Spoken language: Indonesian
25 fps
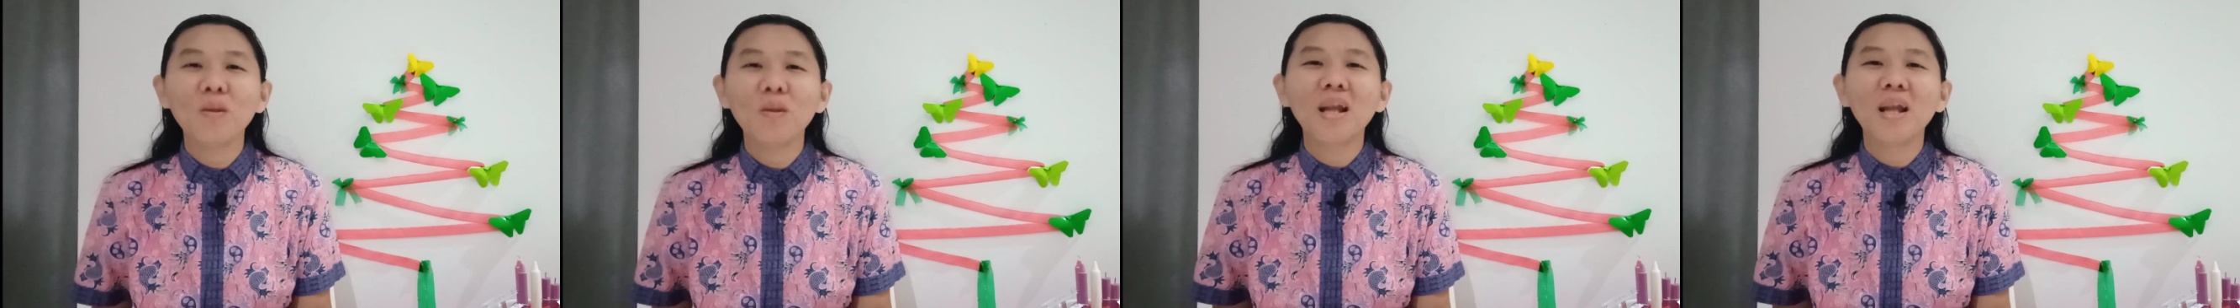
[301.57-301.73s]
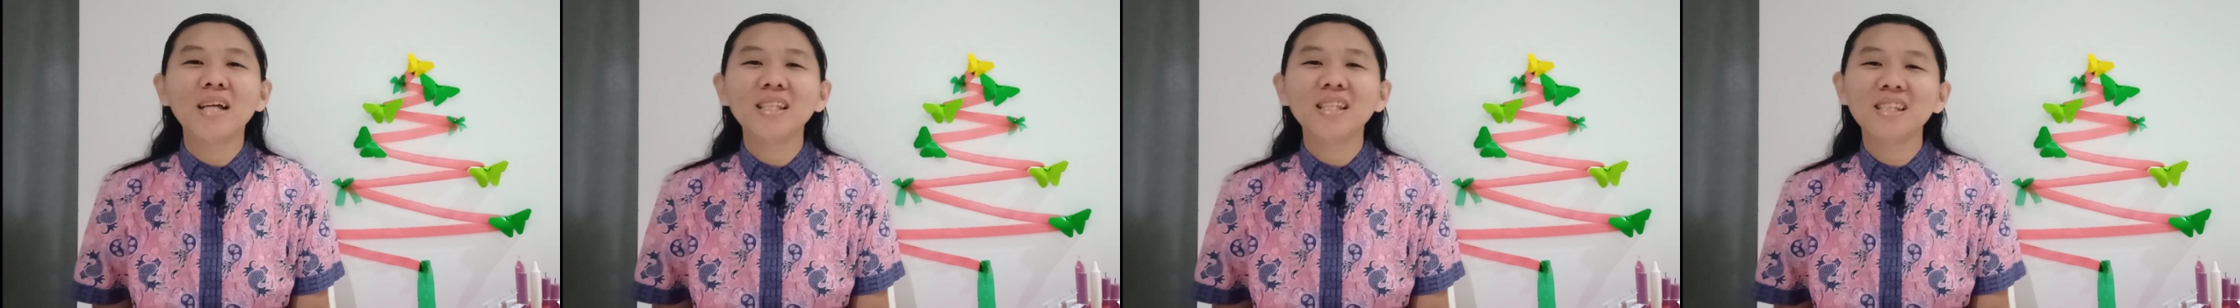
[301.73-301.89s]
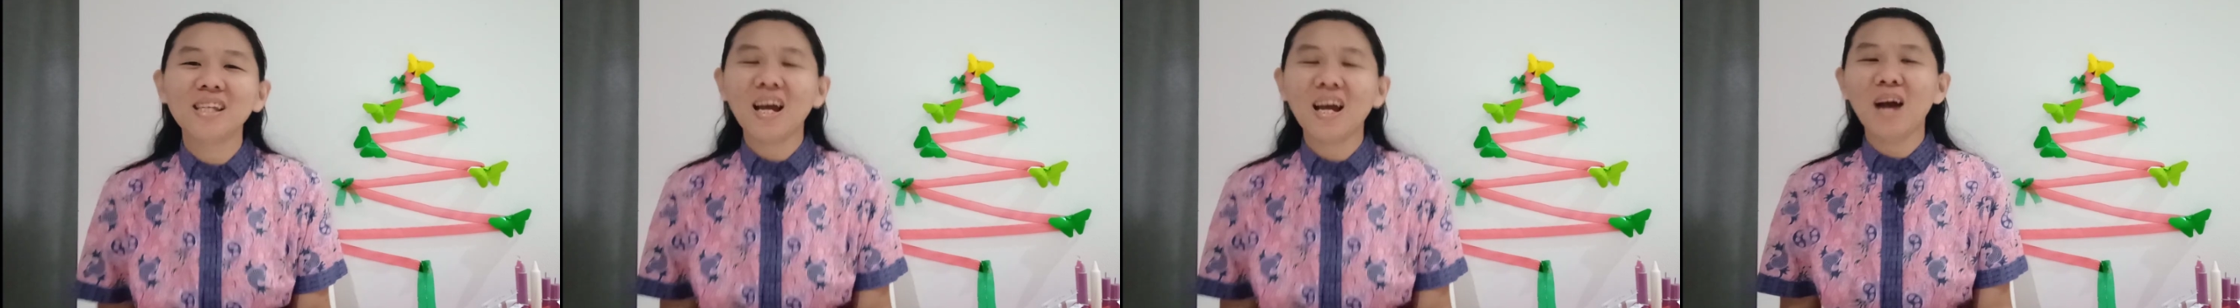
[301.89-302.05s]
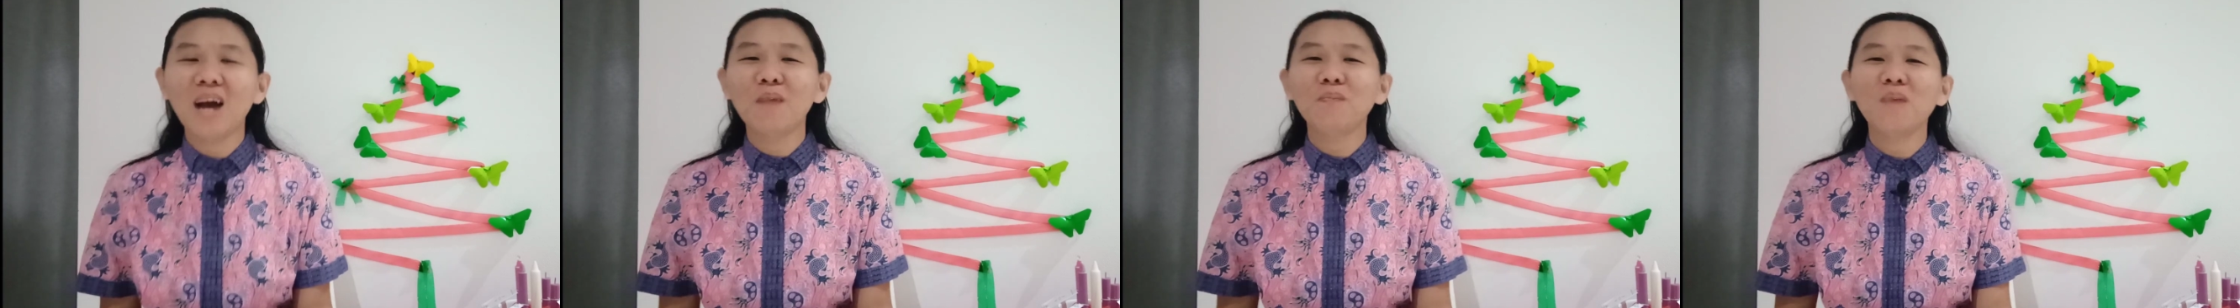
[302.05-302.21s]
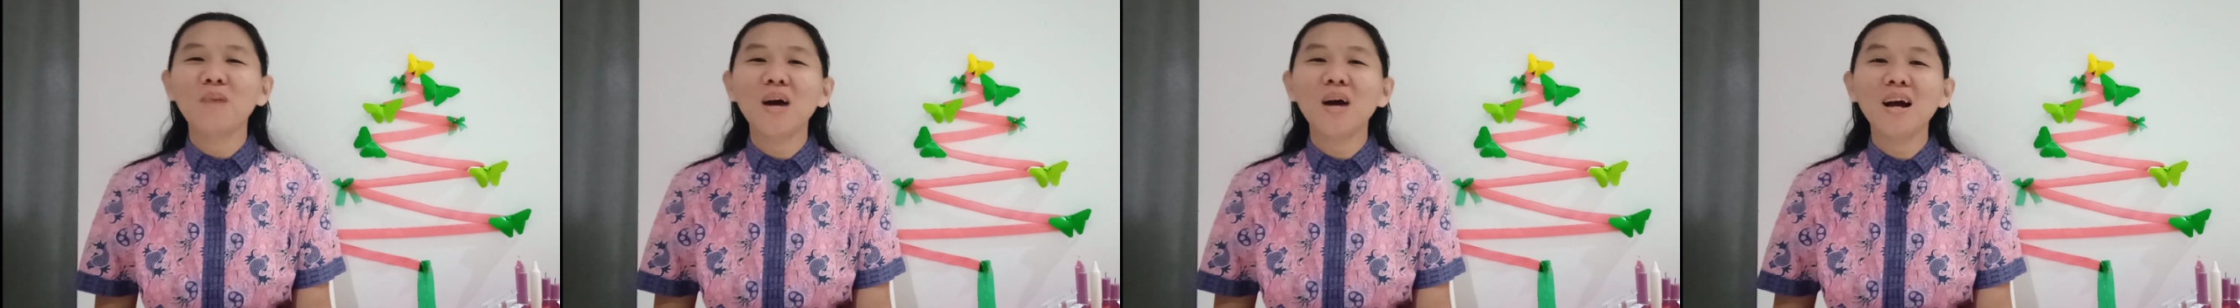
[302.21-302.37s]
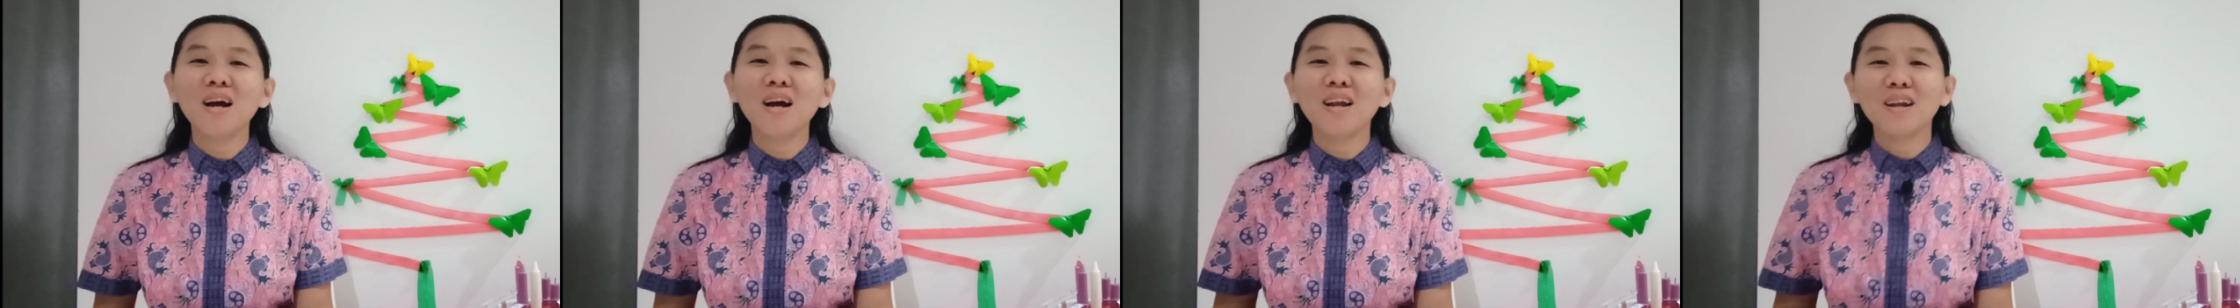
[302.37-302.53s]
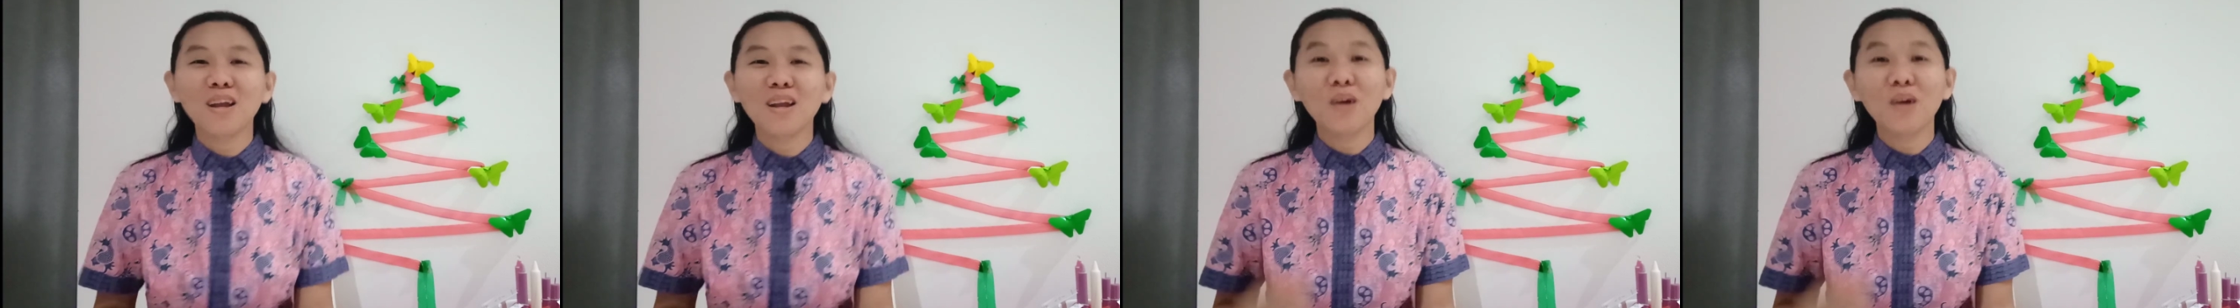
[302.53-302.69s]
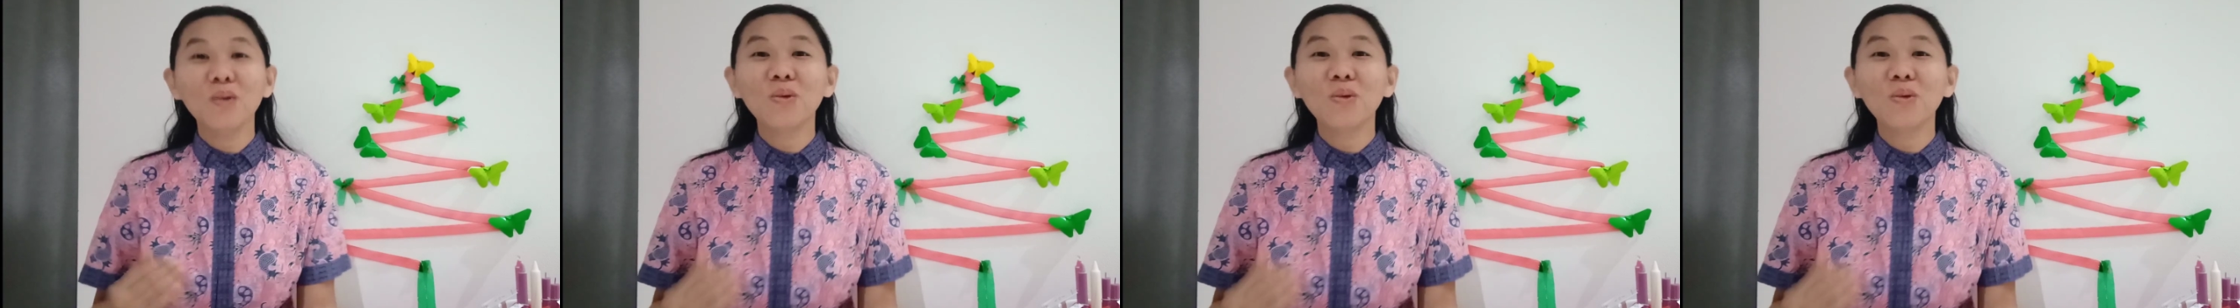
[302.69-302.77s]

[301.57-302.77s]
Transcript: belanja apa,